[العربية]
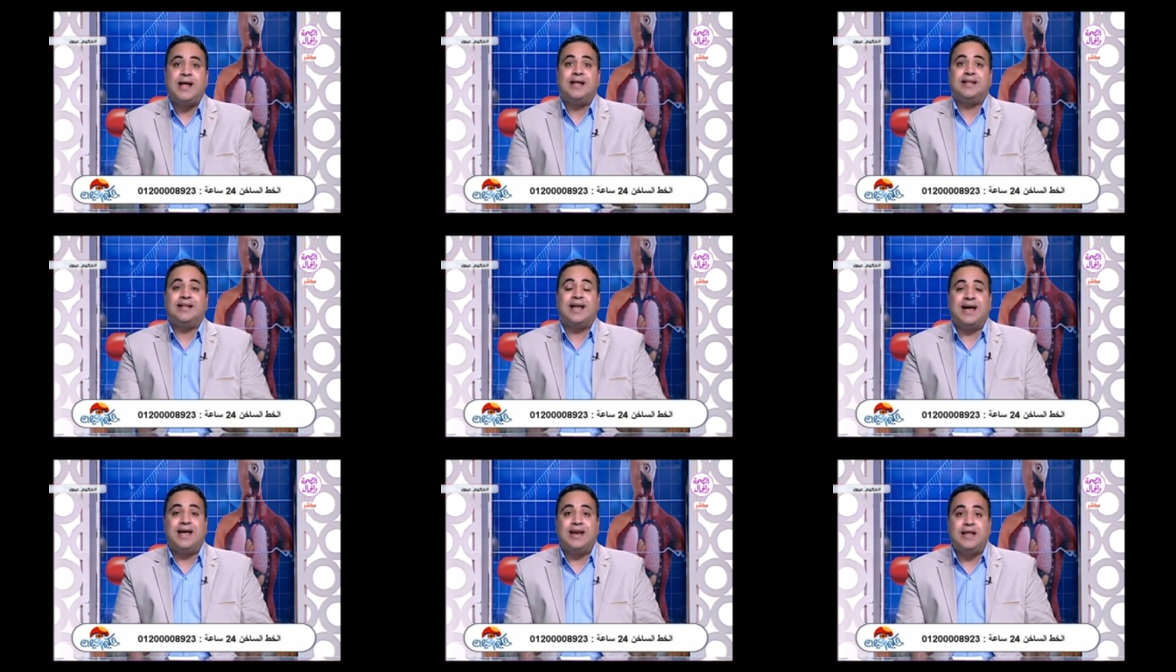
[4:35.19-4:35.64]

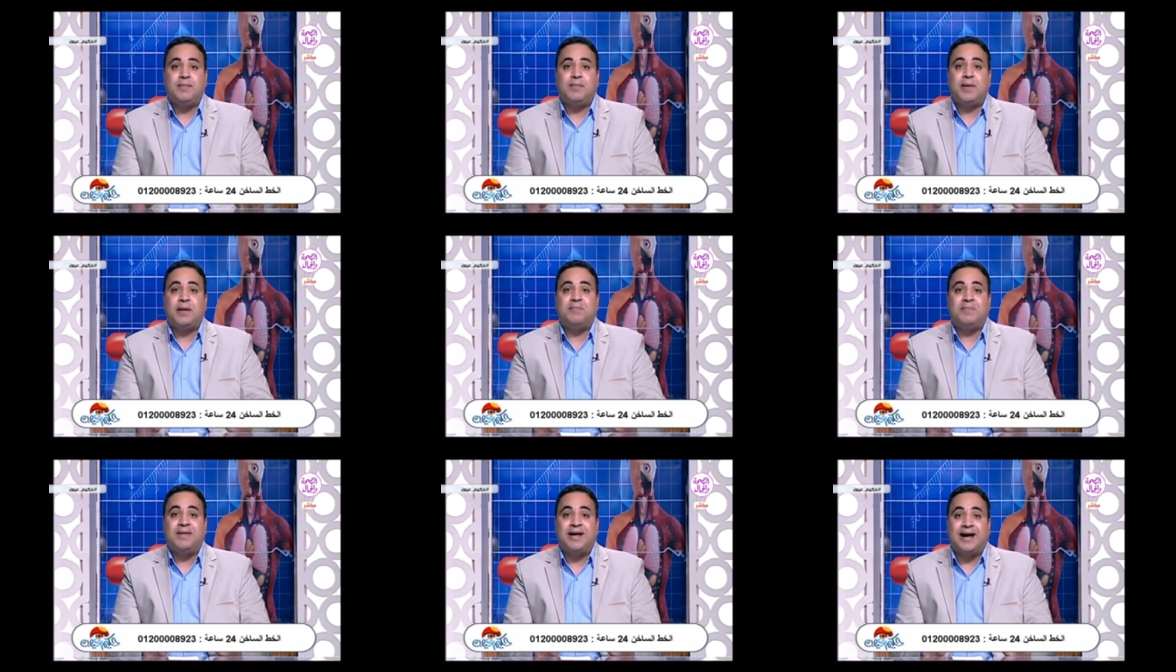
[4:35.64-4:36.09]

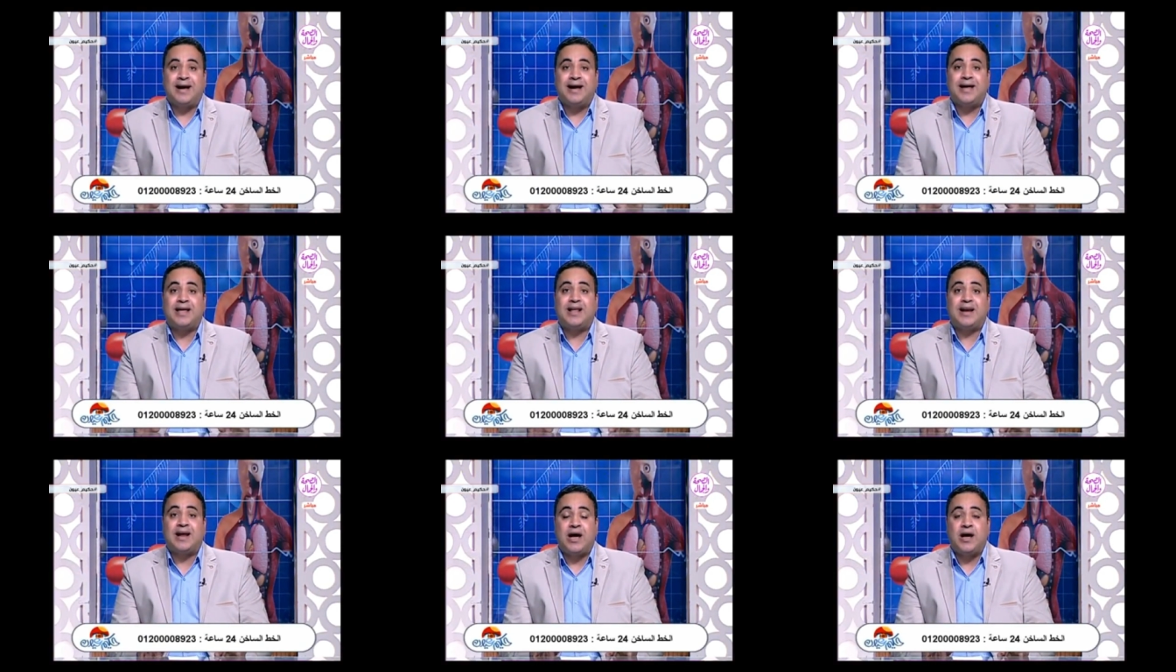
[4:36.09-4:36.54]
تقريبا من
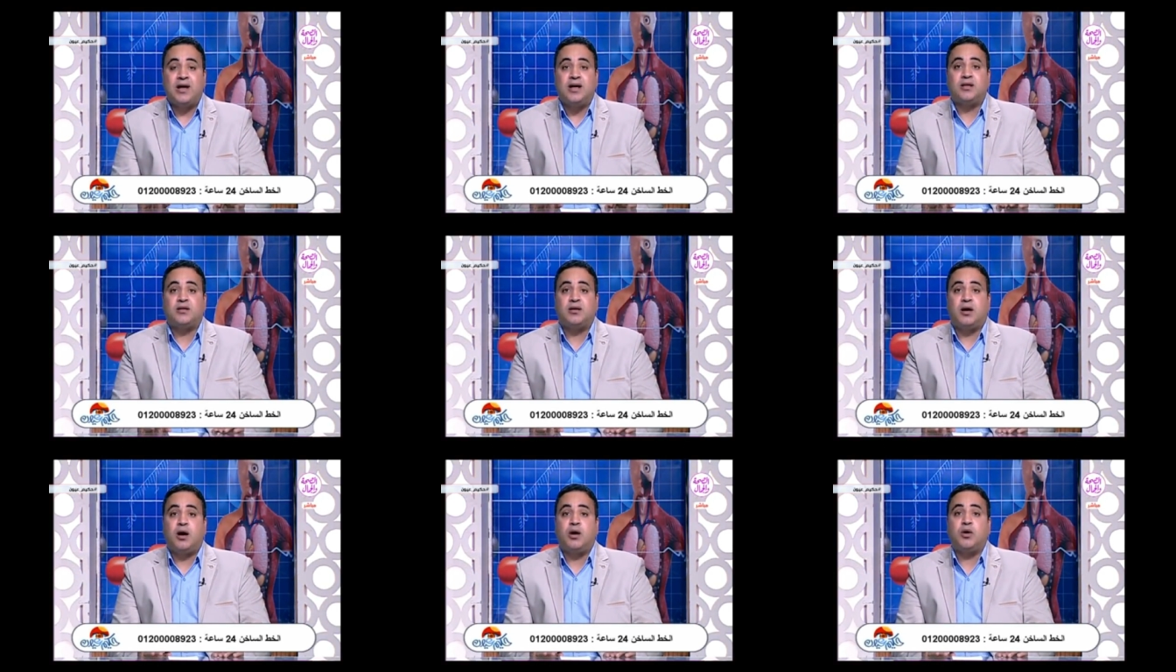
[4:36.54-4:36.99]
غير اي
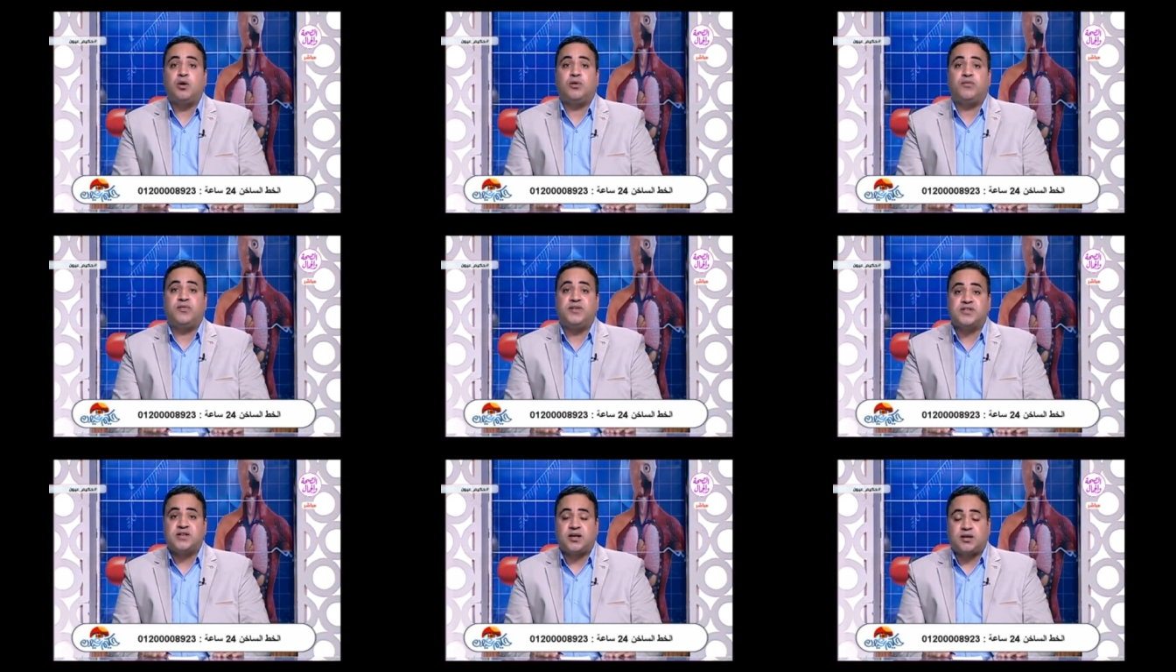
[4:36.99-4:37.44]
تغير
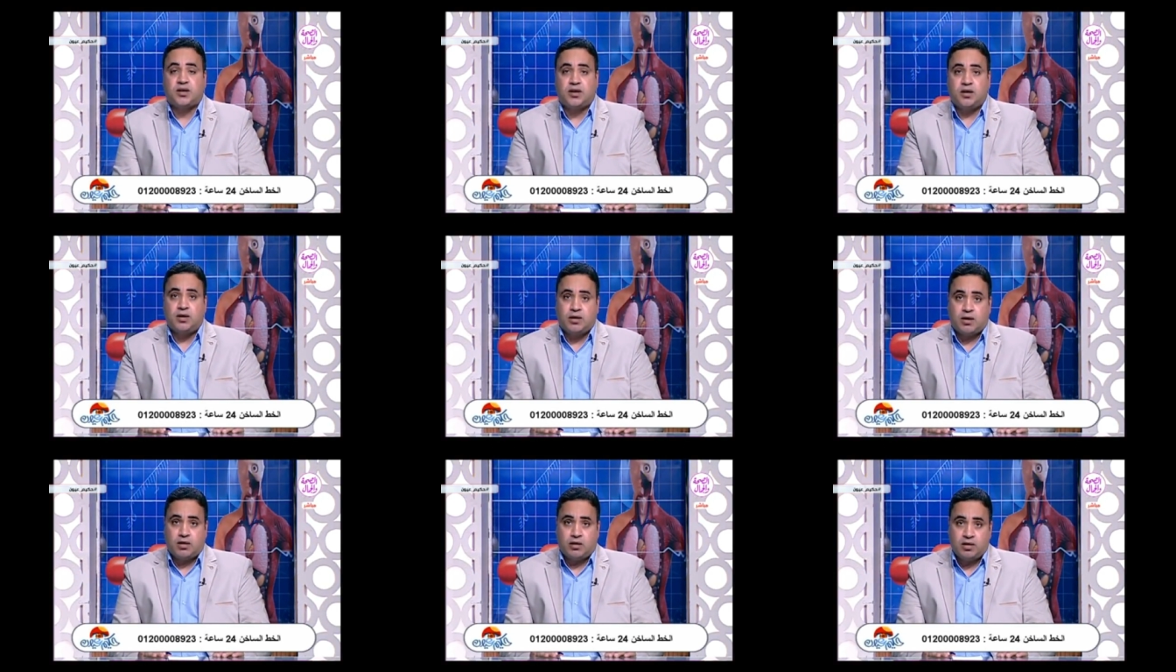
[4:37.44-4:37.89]
في سطح
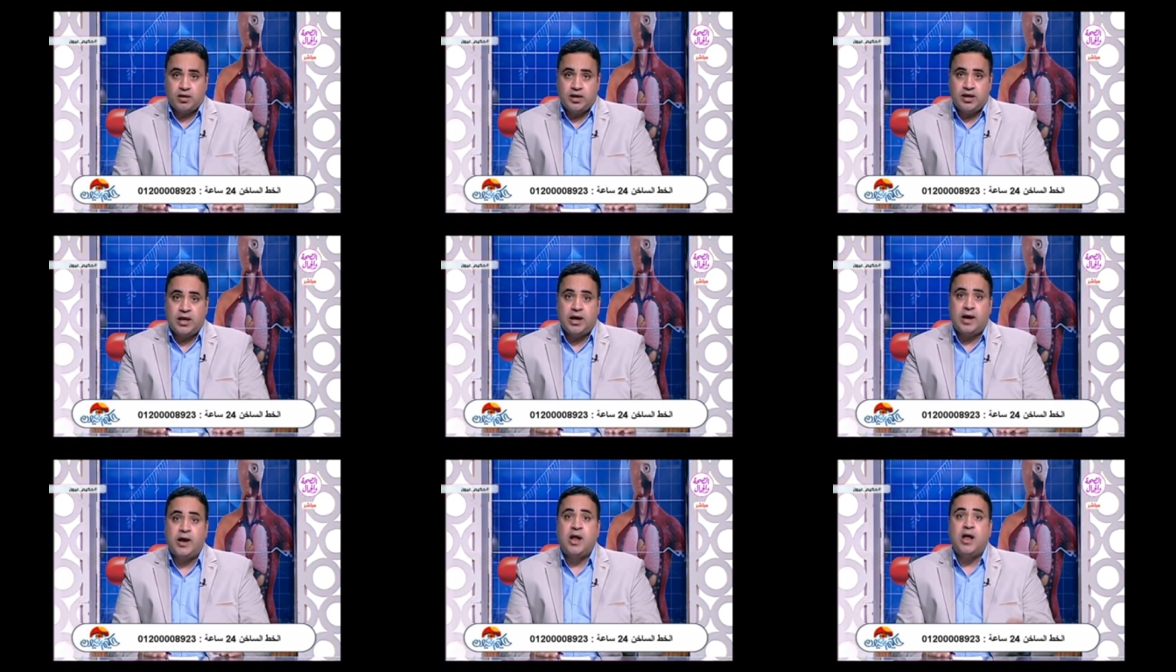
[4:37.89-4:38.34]

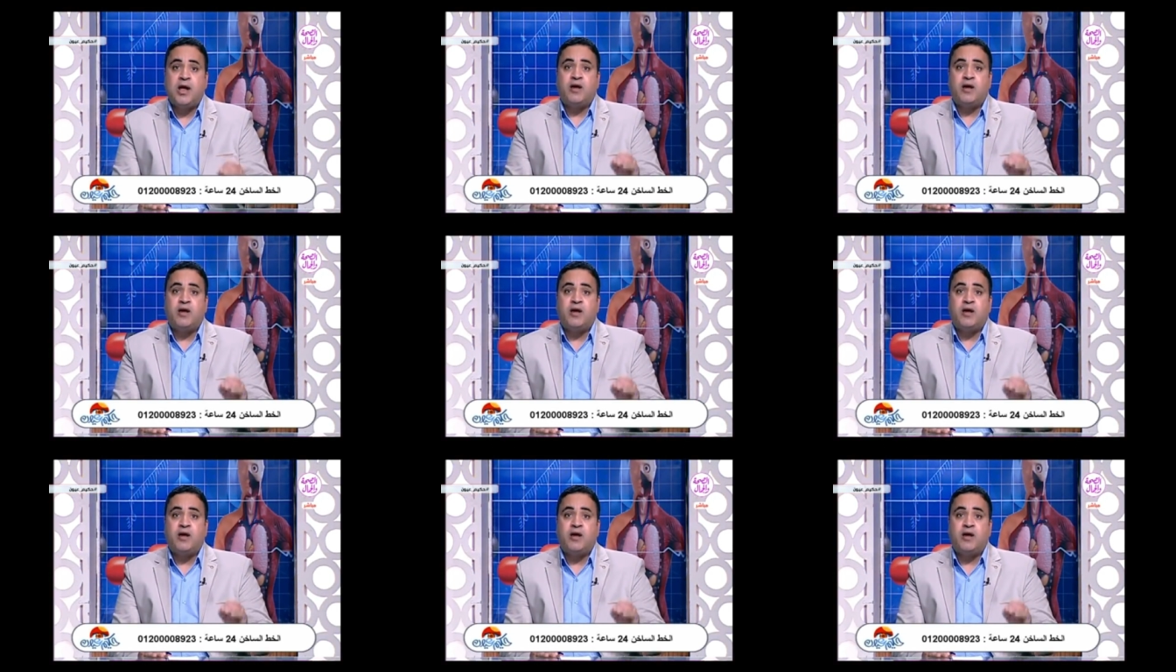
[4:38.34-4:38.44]
القرنيه